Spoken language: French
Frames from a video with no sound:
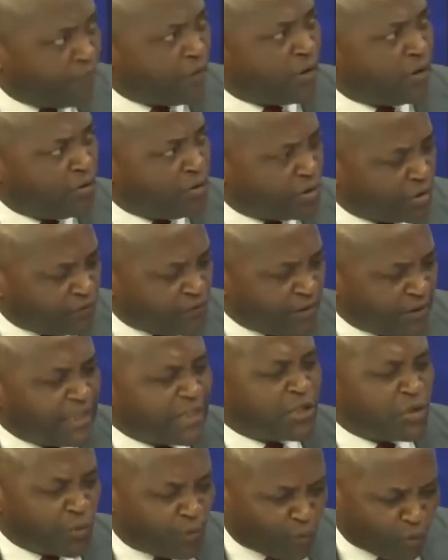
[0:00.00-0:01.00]
fois que le chef de
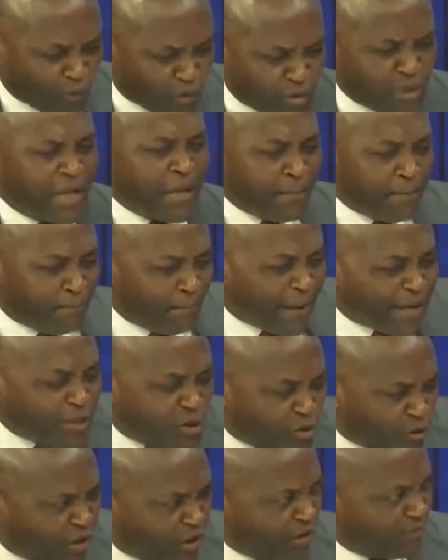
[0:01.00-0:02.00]
l'État se prononce
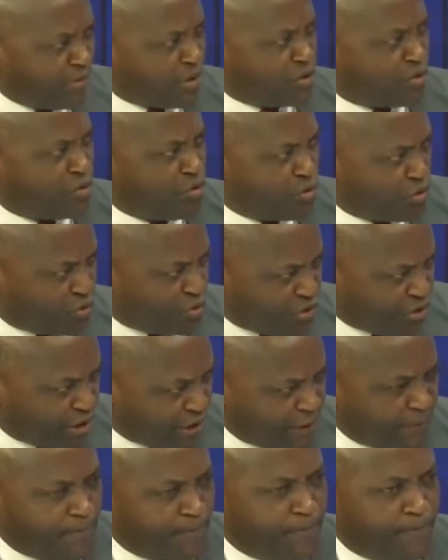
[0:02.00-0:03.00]
personnellement sur le
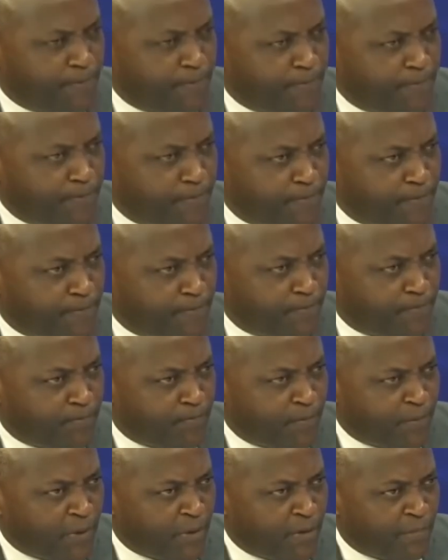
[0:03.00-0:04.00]
sujet.
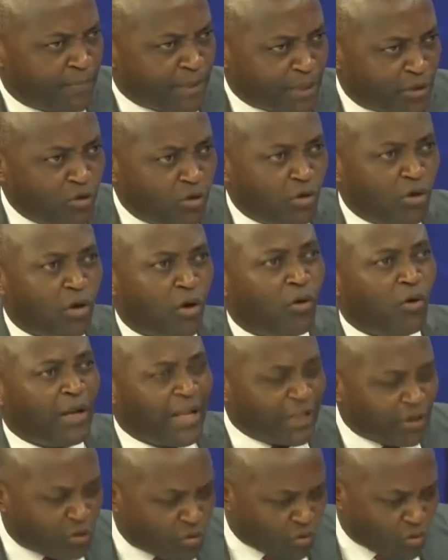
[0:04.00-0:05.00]
Parce qu'on on
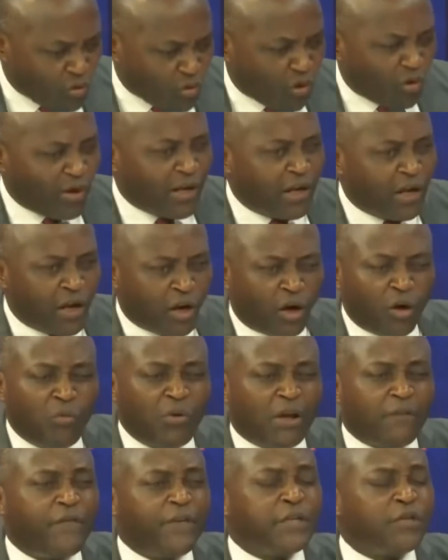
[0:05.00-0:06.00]

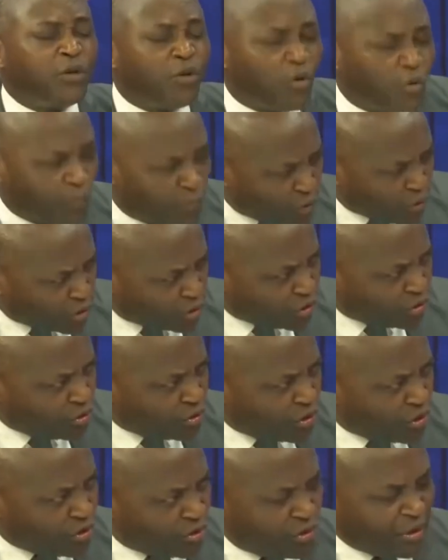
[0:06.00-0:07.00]
lui a fait ce reproche
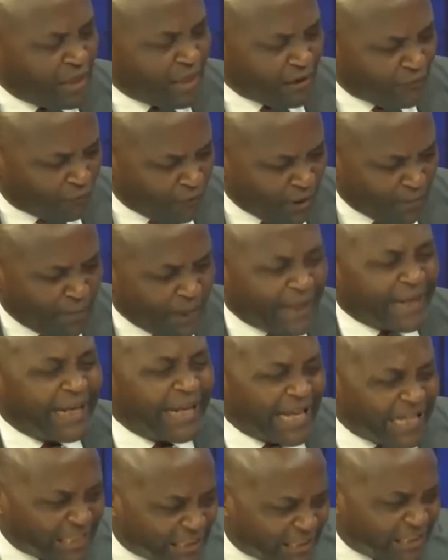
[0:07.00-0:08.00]
n'avoir pas
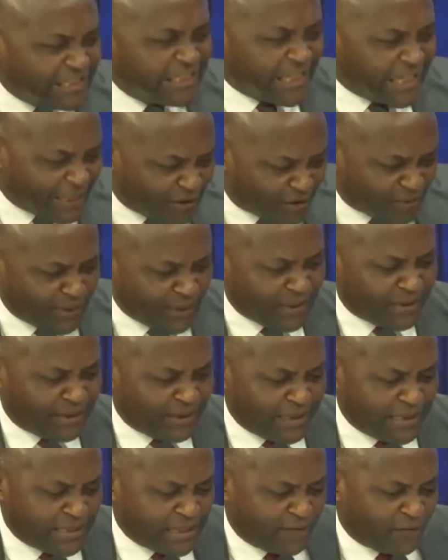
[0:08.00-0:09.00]
réagi directement
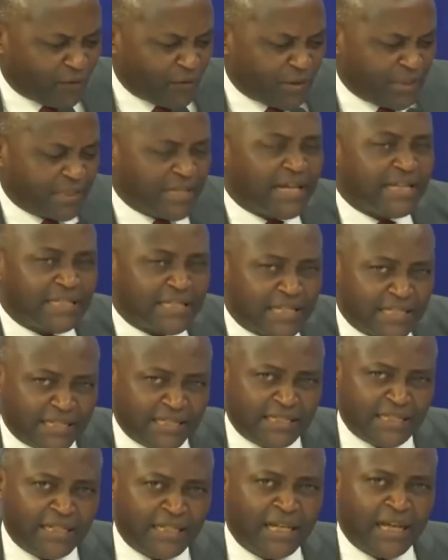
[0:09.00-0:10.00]
quand les enfants ont été
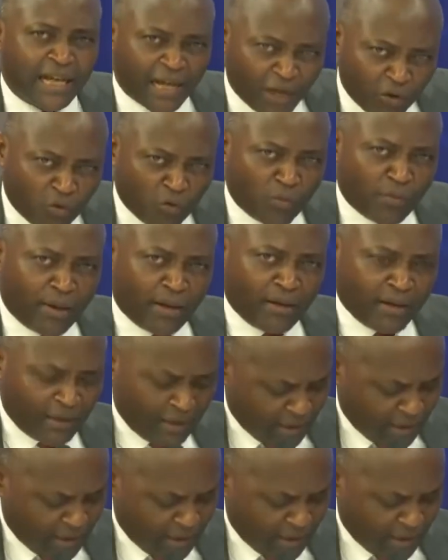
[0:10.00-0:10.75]
assassinés à Kumba.